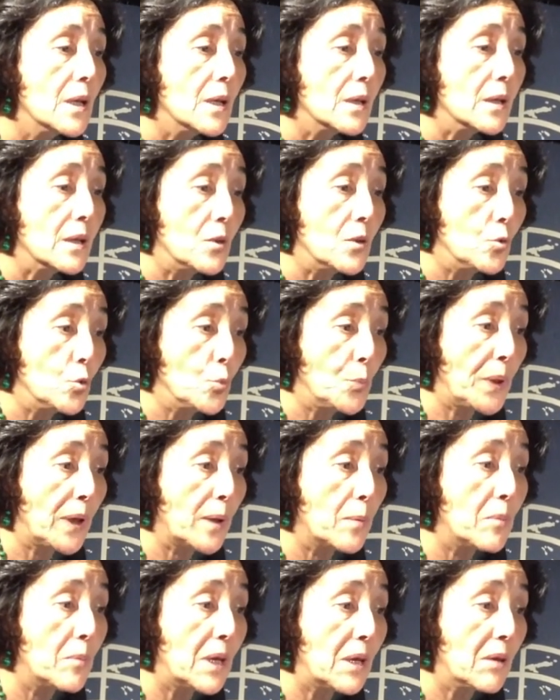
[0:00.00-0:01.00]
qui nous
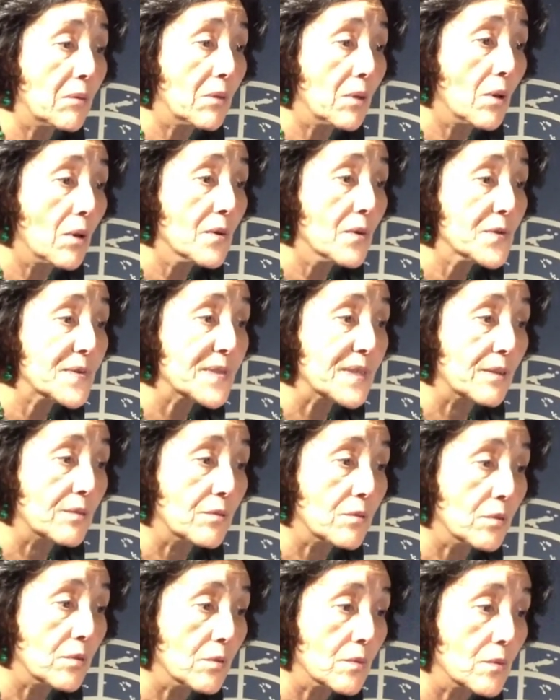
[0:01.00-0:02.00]
permet dans,
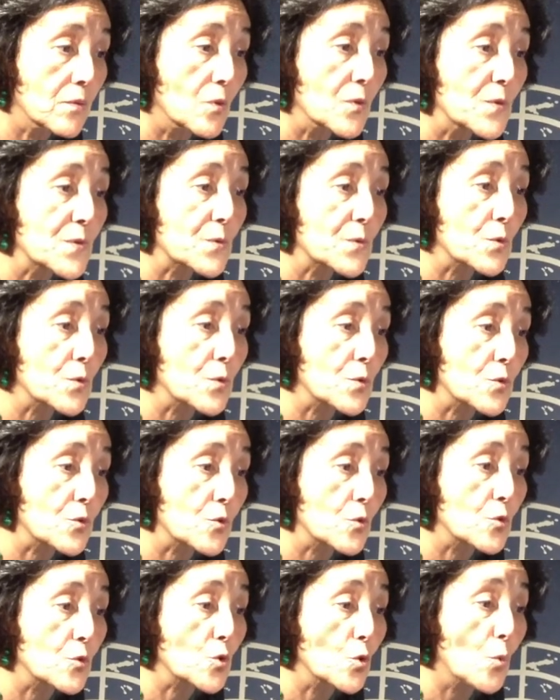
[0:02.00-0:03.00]

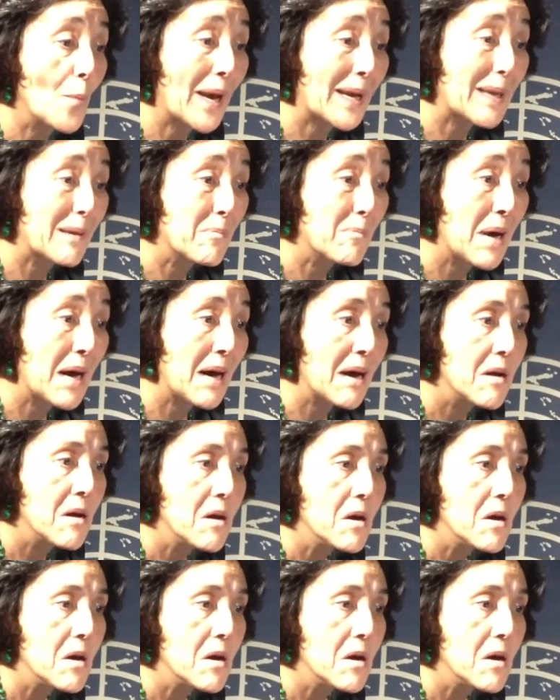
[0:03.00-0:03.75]
ce magma